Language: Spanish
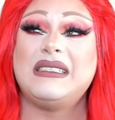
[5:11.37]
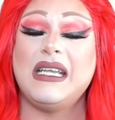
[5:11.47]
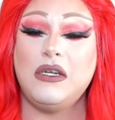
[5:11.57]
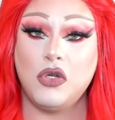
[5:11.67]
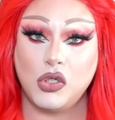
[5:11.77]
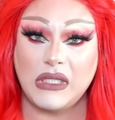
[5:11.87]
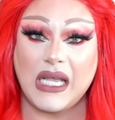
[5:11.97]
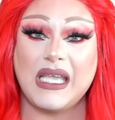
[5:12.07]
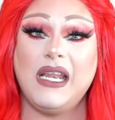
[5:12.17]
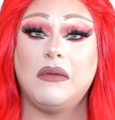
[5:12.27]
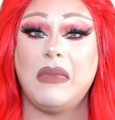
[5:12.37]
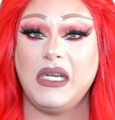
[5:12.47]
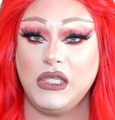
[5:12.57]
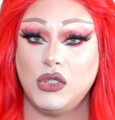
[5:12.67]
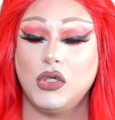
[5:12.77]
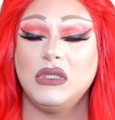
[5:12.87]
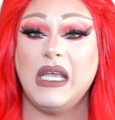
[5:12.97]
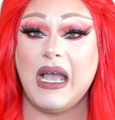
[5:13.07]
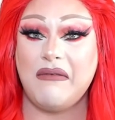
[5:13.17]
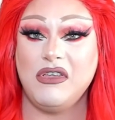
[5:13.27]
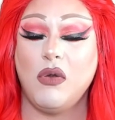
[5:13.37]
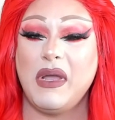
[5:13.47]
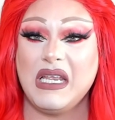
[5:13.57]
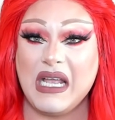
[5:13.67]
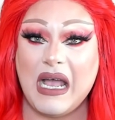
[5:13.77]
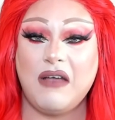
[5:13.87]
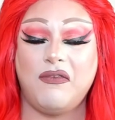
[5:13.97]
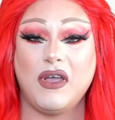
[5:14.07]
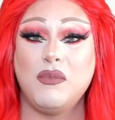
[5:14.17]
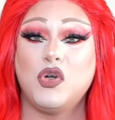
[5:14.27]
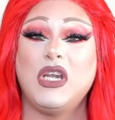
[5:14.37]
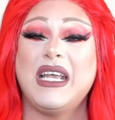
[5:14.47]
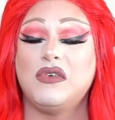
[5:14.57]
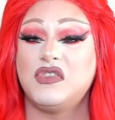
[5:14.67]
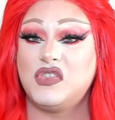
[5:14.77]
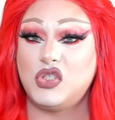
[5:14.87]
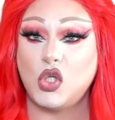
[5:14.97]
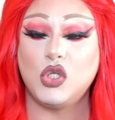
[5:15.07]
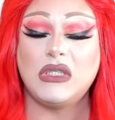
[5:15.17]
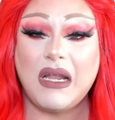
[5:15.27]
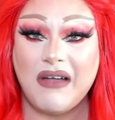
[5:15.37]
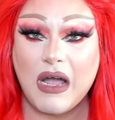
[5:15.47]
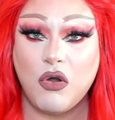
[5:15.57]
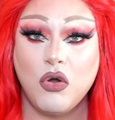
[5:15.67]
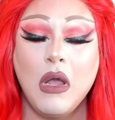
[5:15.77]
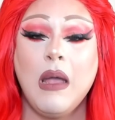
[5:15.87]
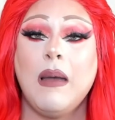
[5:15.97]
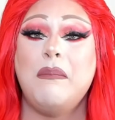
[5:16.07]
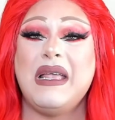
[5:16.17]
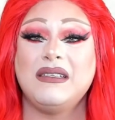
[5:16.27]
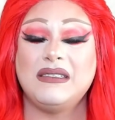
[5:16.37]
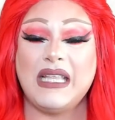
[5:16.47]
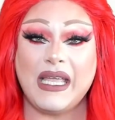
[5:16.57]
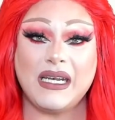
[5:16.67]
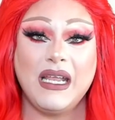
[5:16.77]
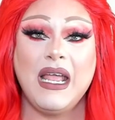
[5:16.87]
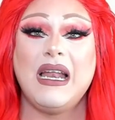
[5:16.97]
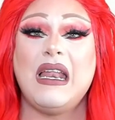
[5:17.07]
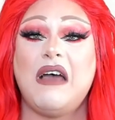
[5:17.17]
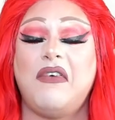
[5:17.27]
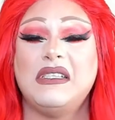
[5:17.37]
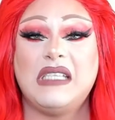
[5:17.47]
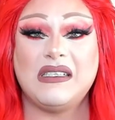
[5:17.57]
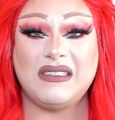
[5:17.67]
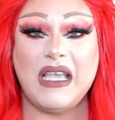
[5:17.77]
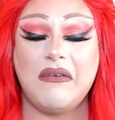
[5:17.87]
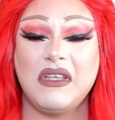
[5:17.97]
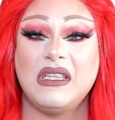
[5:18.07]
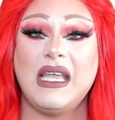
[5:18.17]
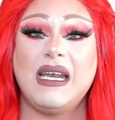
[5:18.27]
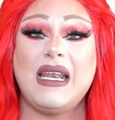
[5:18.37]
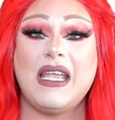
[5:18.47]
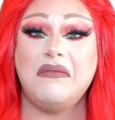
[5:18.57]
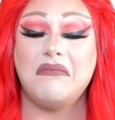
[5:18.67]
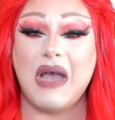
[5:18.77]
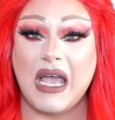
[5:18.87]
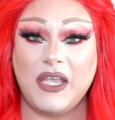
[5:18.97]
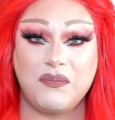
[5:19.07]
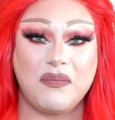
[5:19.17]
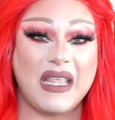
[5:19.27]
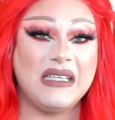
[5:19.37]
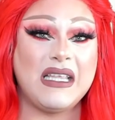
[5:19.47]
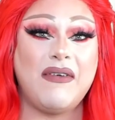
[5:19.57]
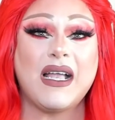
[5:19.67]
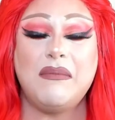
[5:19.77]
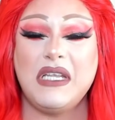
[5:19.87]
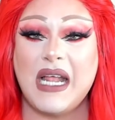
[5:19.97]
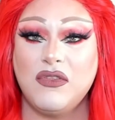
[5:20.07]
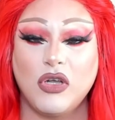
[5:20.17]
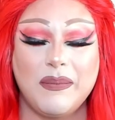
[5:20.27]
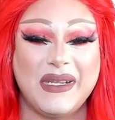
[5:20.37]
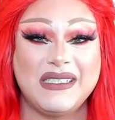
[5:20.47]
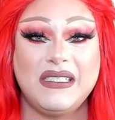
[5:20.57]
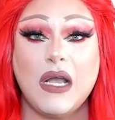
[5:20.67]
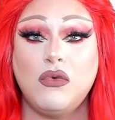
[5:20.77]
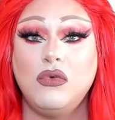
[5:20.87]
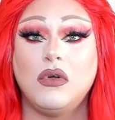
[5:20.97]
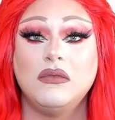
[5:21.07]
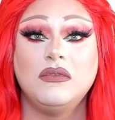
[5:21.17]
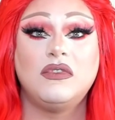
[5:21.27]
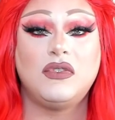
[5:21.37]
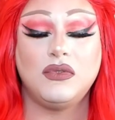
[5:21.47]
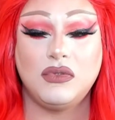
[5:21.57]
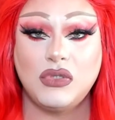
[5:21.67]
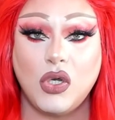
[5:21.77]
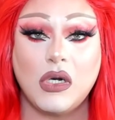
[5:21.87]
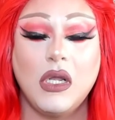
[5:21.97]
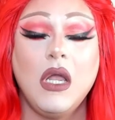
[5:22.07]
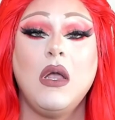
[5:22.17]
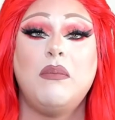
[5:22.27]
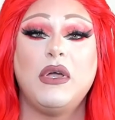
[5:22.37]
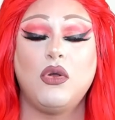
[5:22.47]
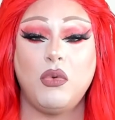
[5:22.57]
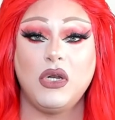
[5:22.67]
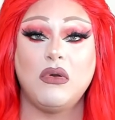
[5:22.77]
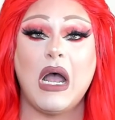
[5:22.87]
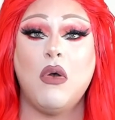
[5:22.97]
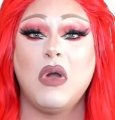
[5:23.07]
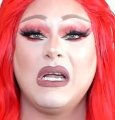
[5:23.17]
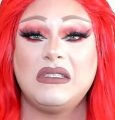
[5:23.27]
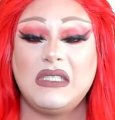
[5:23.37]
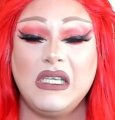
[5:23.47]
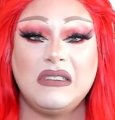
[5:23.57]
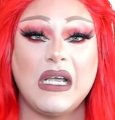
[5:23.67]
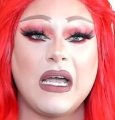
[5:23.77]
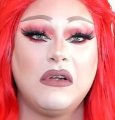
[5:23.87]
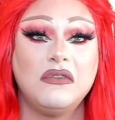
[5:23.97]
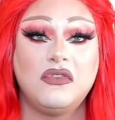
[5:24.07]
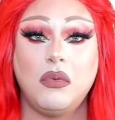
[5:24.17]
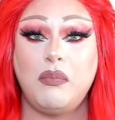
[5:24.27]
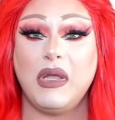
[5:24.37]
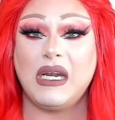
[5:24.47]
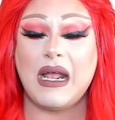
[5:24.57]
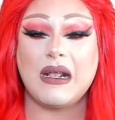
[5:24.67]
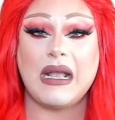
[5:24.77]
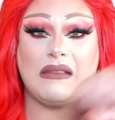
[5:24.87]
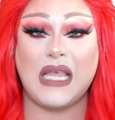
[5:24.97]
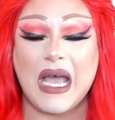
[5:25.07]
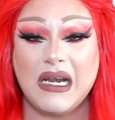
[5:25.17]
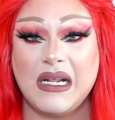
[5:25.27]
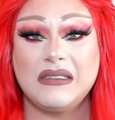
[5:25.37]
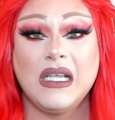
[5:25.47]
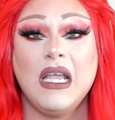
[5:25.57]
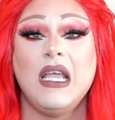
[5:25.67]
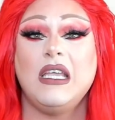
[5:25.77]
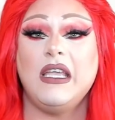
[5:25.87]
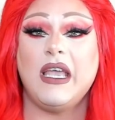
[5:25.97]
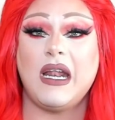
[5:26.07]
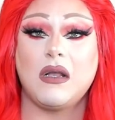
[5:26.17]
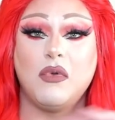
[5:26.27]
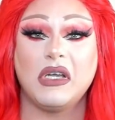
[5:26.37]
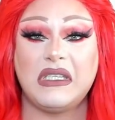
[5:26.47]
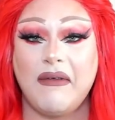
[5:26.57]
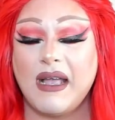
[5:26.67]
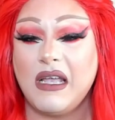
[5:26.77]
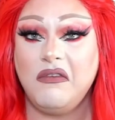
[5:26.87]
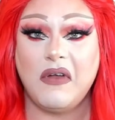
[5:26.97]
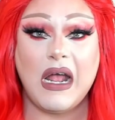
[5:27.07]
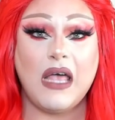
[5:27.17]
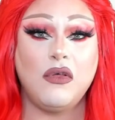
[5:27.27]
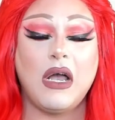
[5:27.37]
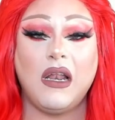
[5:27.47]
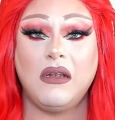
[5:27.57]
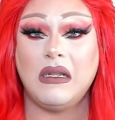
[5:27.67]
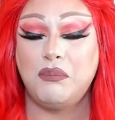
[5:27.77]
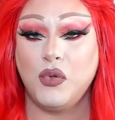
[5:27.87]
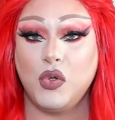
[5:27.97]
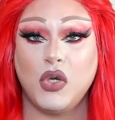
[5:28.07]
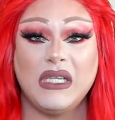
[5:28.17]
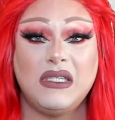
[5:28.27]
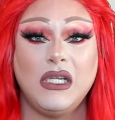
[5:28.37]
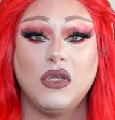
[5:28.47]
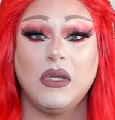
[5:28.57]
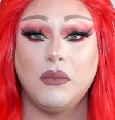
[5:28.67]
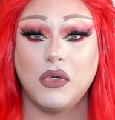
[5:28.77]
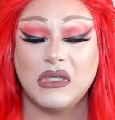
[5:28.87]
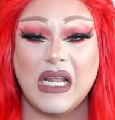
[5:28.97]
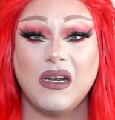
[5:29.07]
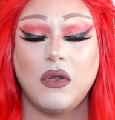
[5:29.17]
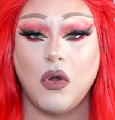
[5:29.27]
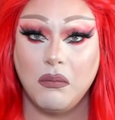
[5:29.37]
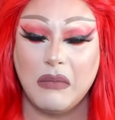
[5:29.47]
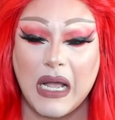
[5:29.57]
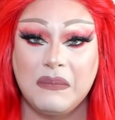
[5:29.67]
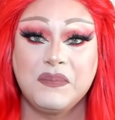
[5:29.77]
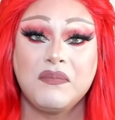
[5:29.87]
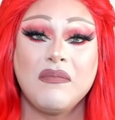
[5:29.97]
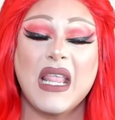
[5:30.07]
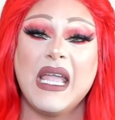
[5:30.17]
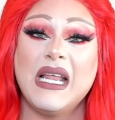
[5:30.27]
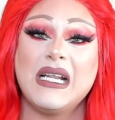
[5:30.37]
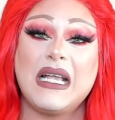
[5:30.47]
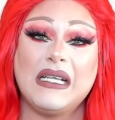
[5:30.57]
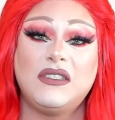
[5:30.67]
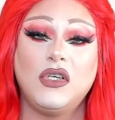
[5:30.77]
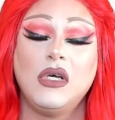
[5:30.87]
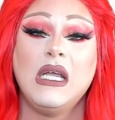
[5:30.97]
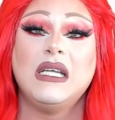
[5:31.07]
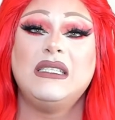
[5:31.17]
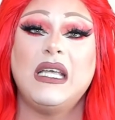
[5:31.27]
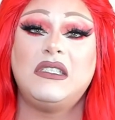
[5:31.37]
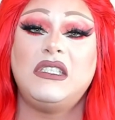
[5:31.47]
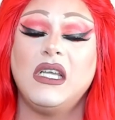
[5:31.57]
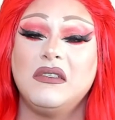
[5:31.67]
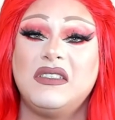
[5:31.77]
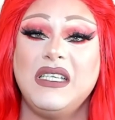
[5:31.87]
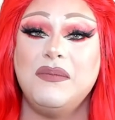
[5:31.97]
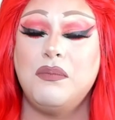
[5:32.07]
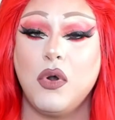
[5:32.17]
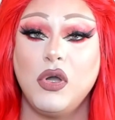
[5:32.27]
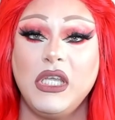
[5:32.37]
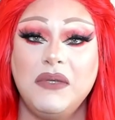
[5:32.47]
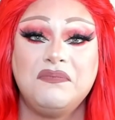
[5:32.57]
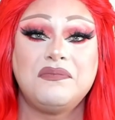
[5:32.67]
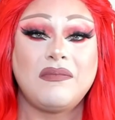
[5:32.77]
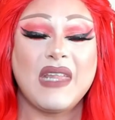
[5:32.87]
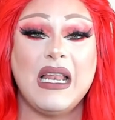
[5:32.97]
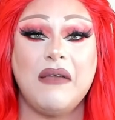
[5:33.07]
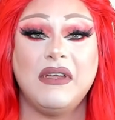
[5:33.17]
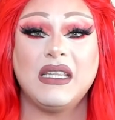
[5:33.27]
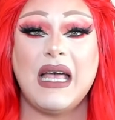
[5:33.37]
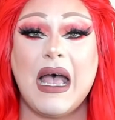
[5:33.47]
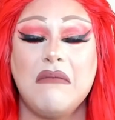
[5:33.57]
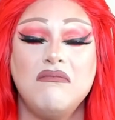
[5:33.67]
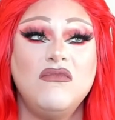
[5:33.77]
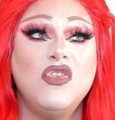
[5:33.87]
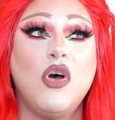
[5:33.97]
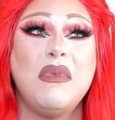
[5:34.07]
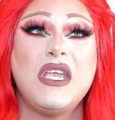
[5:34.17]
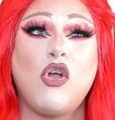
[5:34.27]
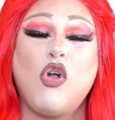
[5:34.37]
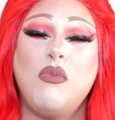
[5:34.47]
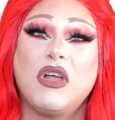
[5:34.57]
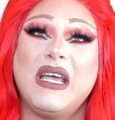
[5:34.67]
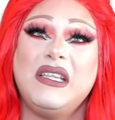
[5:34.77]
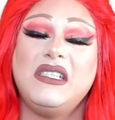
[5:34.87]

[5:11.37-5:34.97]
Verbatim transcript: que se nota que al hermanito de Abby Oh My God fue como que le costó trabajo vender la fantasía, vender la imagen. Estaba caminando que parecía un constructor, pero bueno, aún así sacaron sus perras katanas y era como que estaban ahí fajados al puro estilo de Mortal Kombat. En el caso de Chelsea Boy, la verdad no me llegó como que a